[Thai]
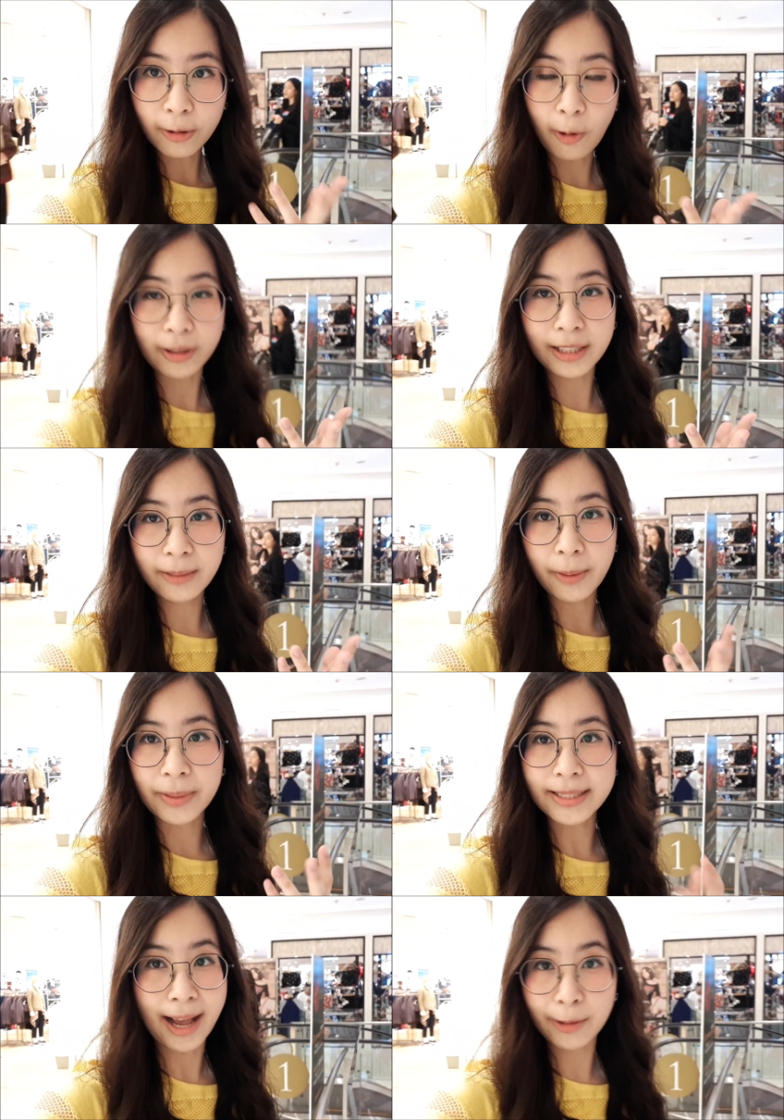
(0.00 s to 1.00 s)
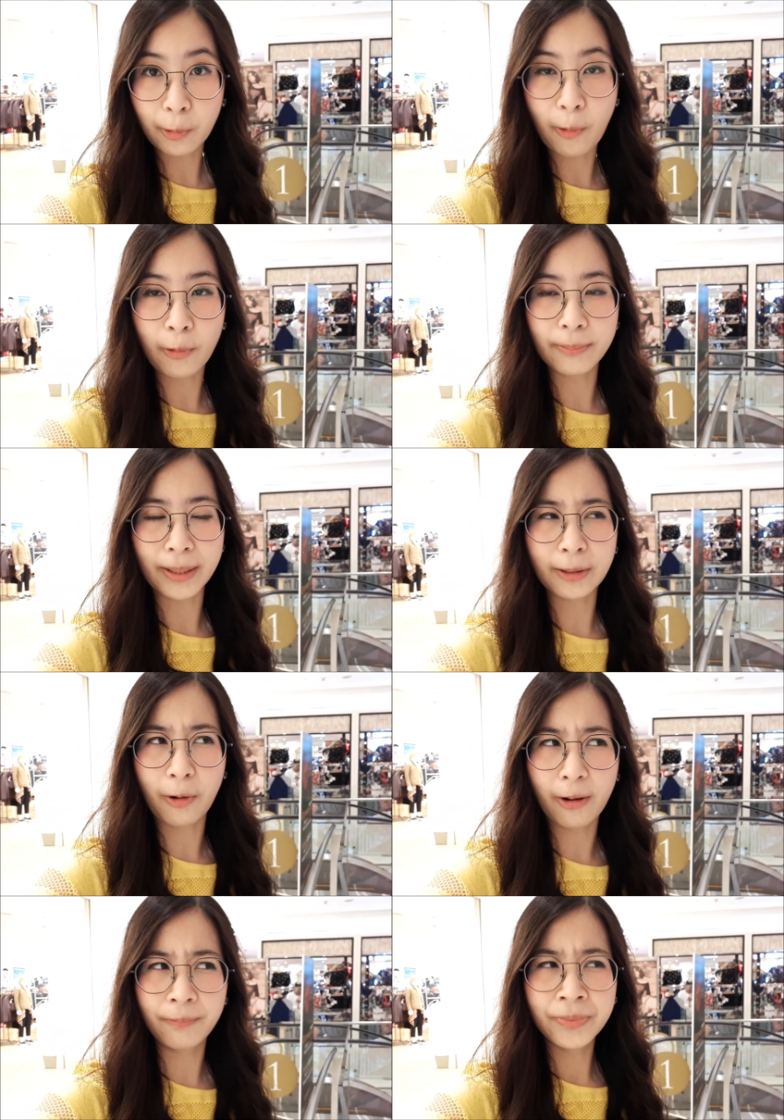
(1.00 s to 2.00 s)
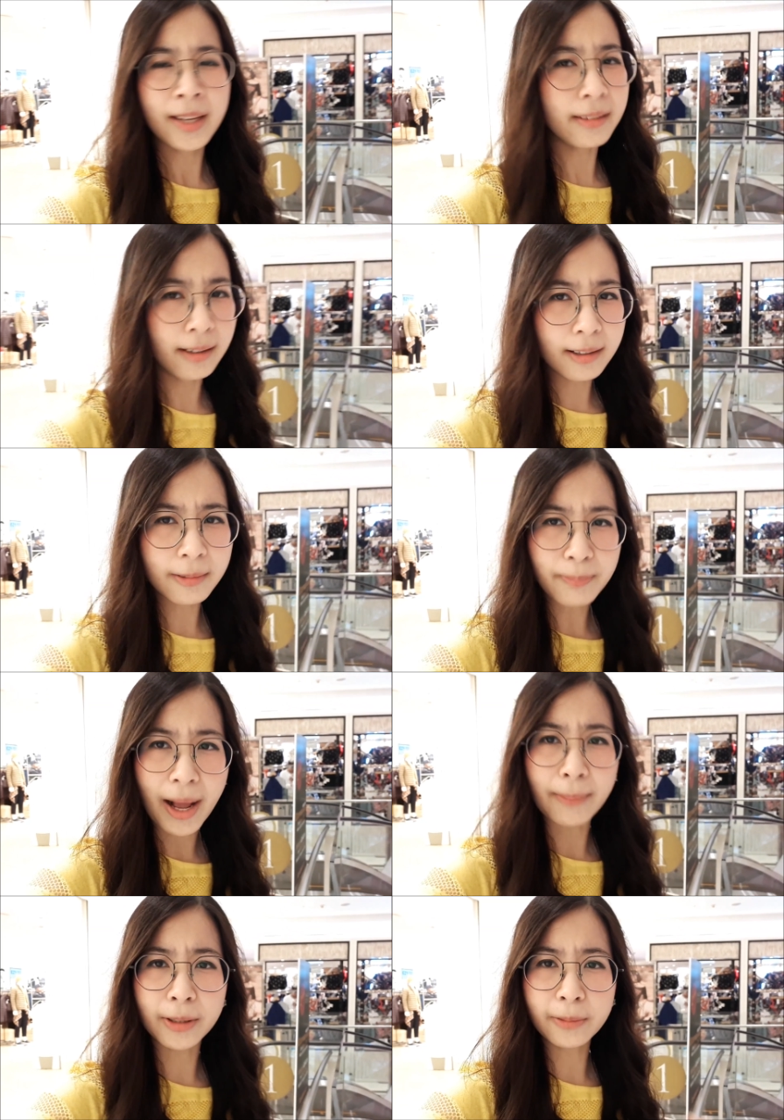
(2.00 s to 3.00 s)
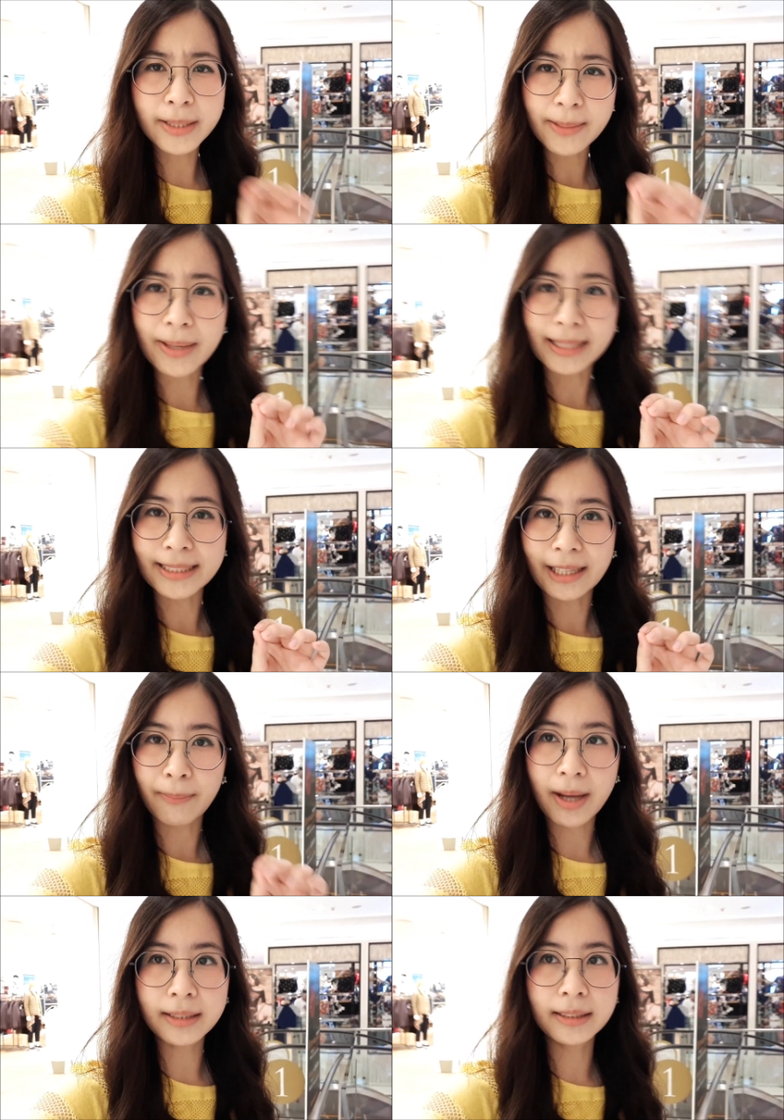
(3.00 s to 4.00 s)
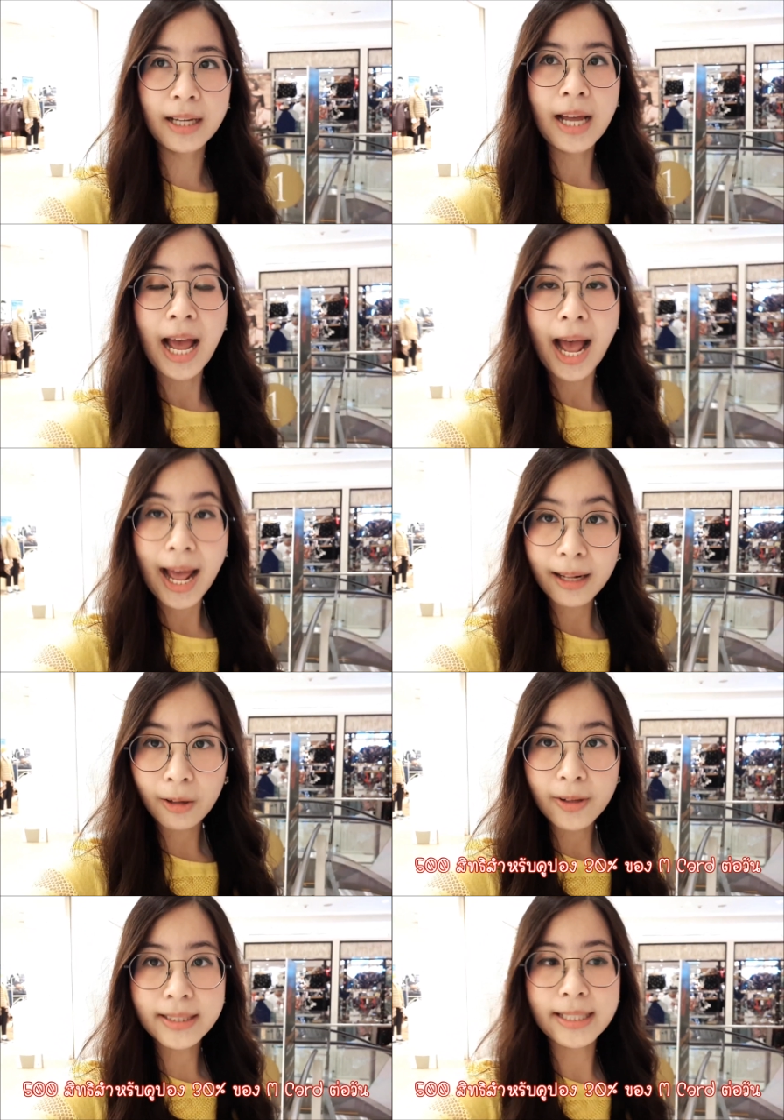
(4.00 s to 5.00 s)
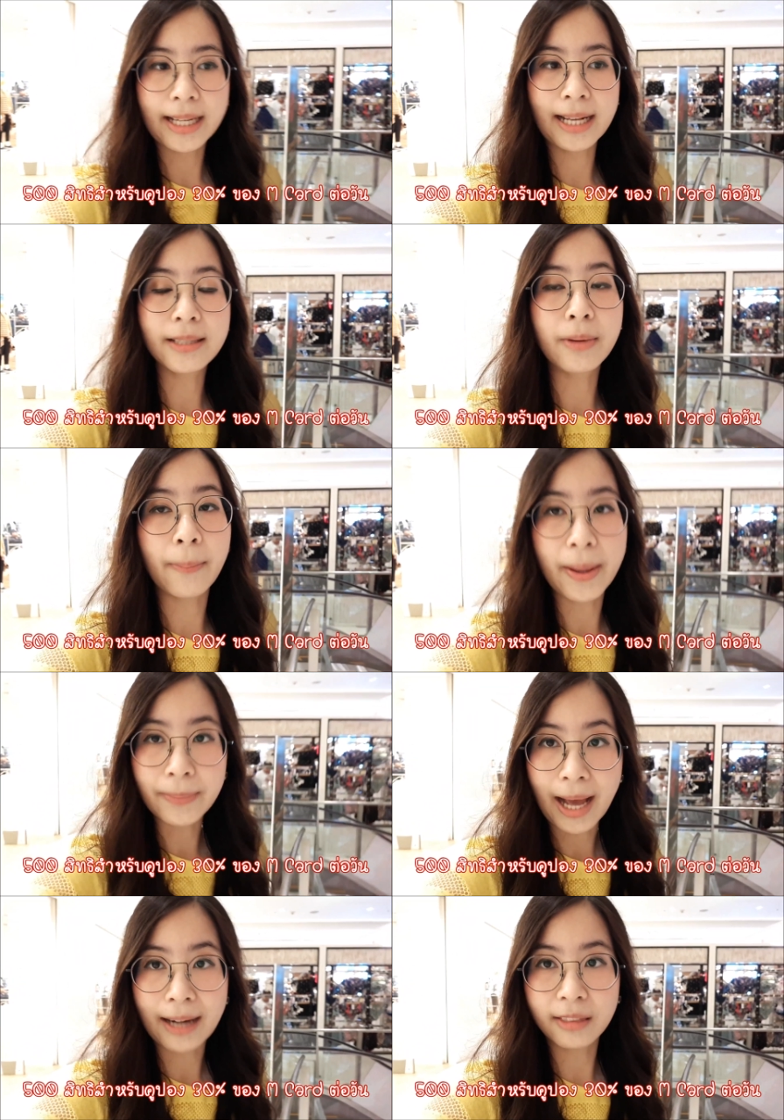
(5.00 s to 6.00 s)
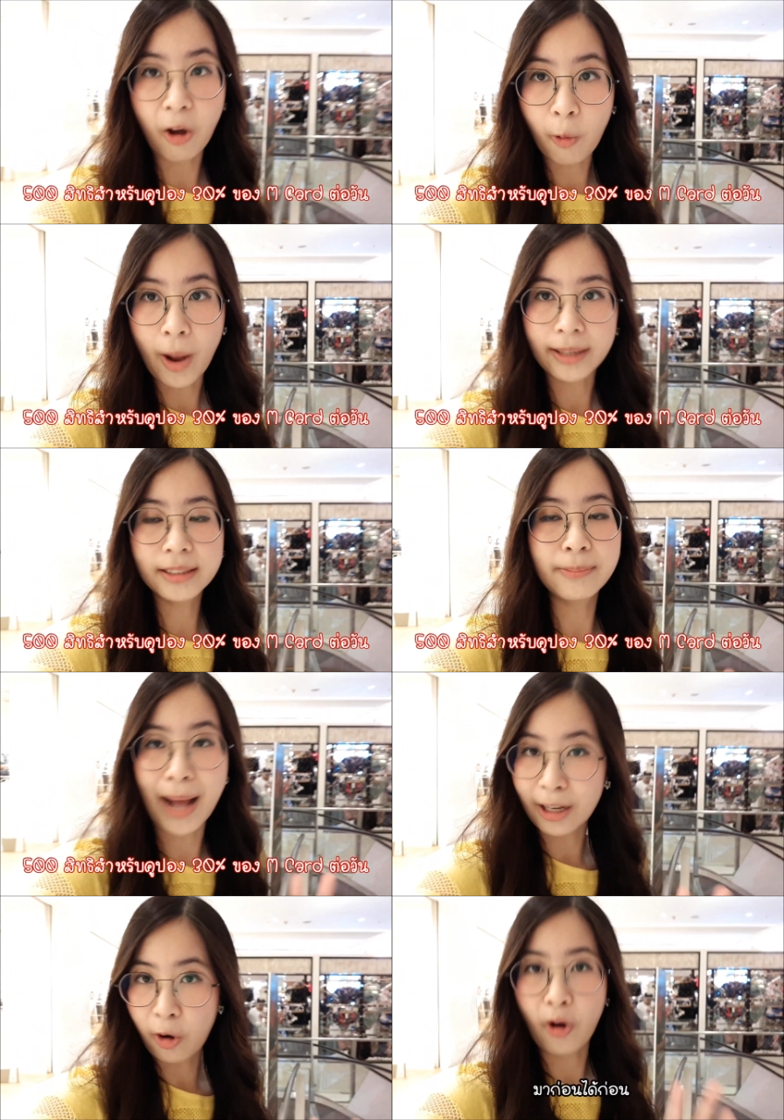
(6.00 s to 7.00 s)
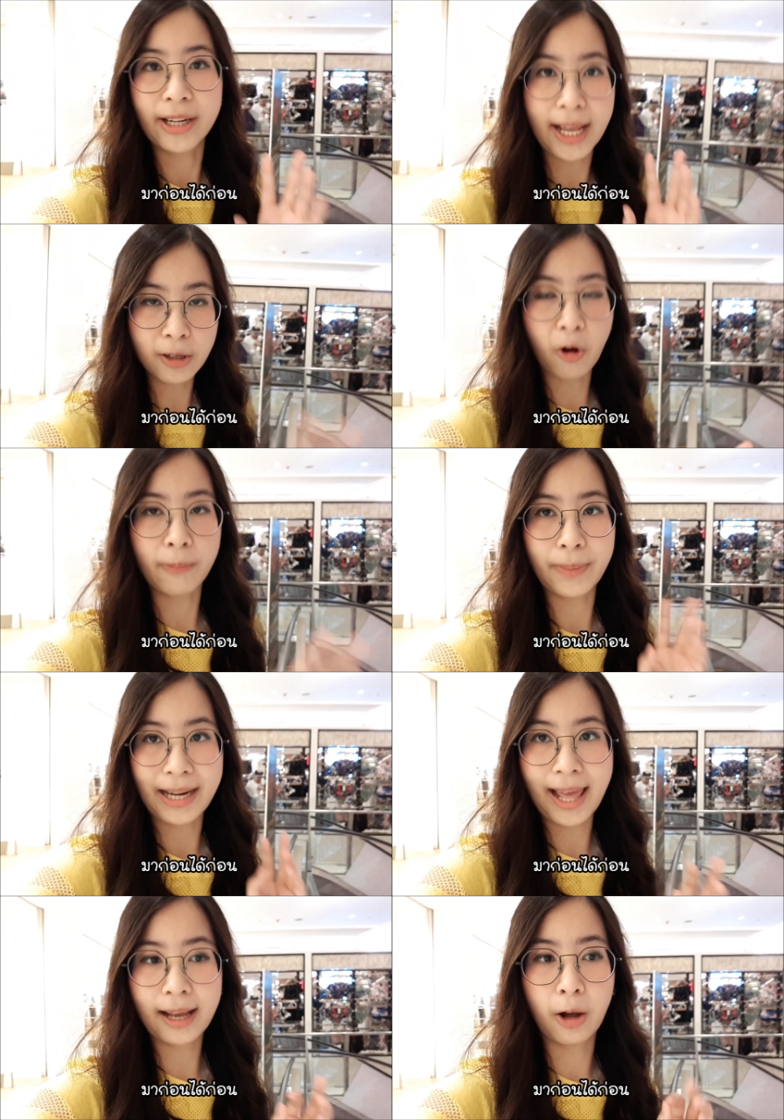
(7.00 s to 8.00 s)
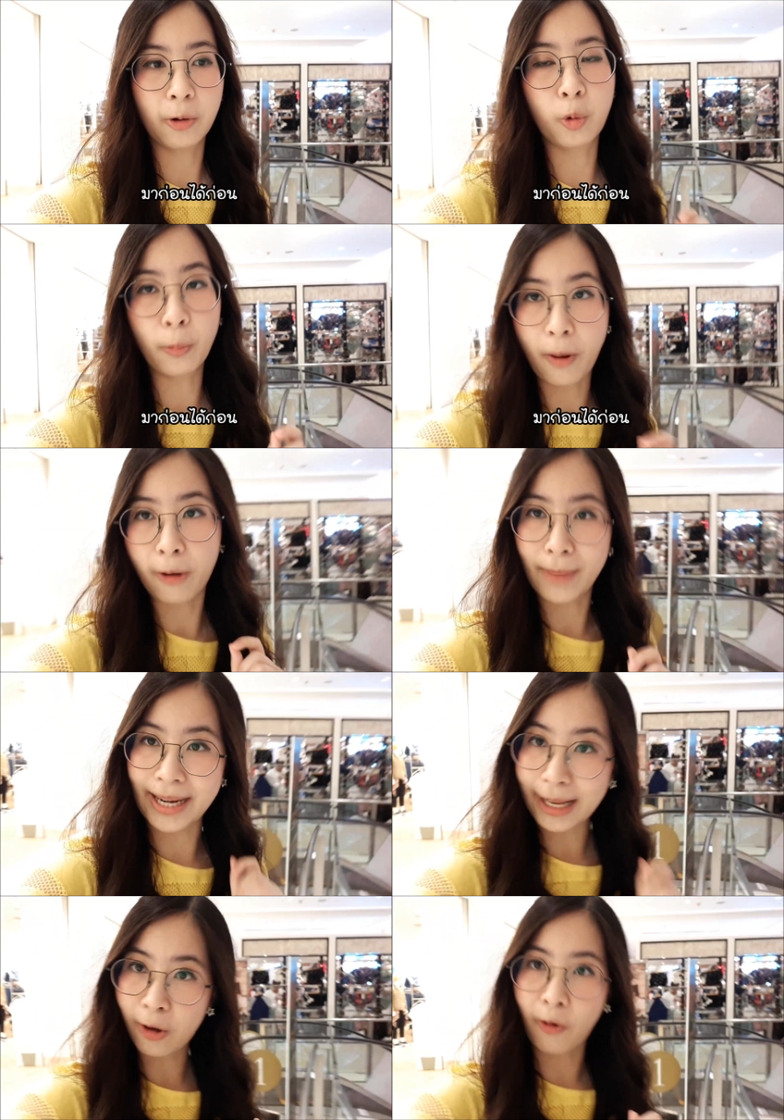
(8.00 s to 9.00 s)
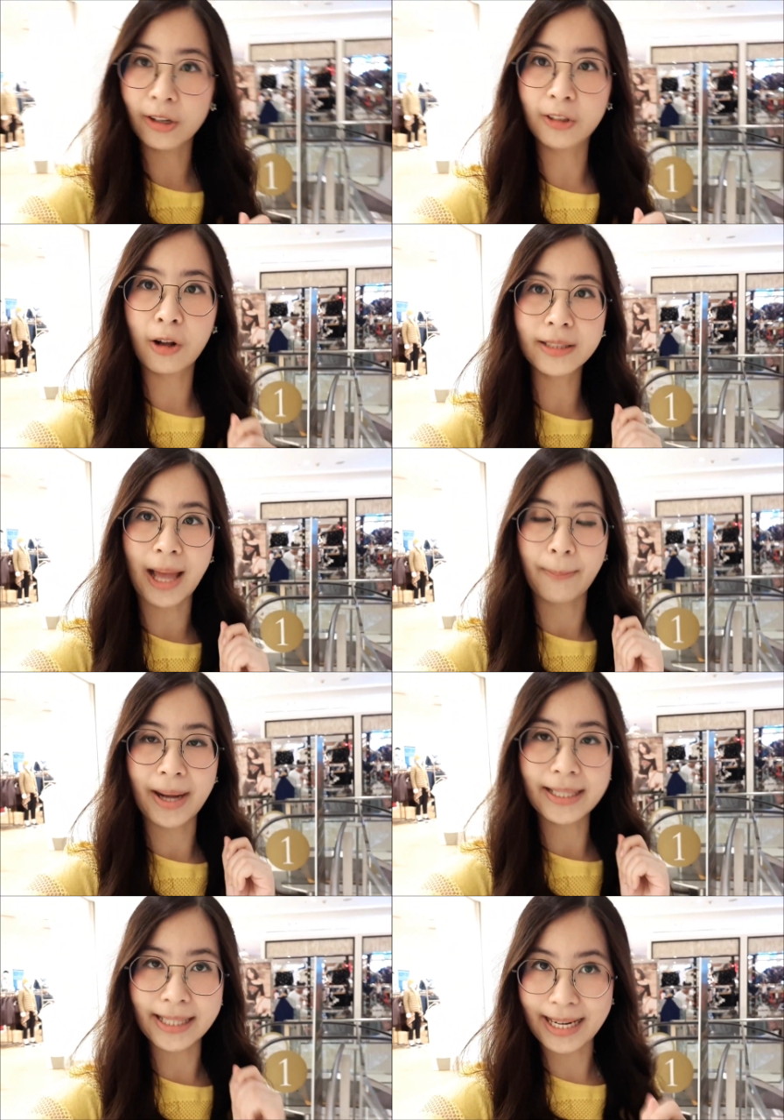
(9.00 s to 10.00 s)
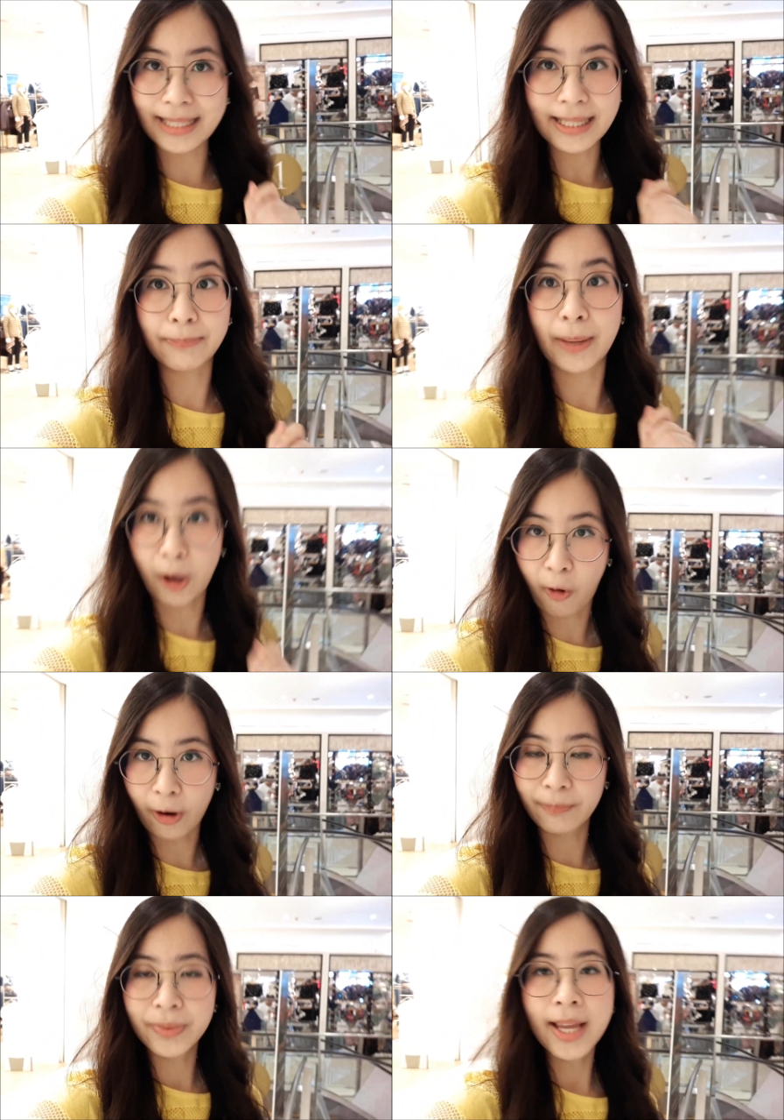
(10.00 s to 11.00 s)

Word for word: ของดีๆแบบนี้จะให้ทุกคนมันก็เยอะเกินไปมันก็ต้องมีจำกัดสิทธิ์กันมากคือ500สิทธิ์นะคะสำหรับ M Card ต่อวันคือมาก่อนได้ก่อนไปแลกของคูปองมาได้ก่อนก็สามารถที่จะได้สิทธิ์ไปก่อน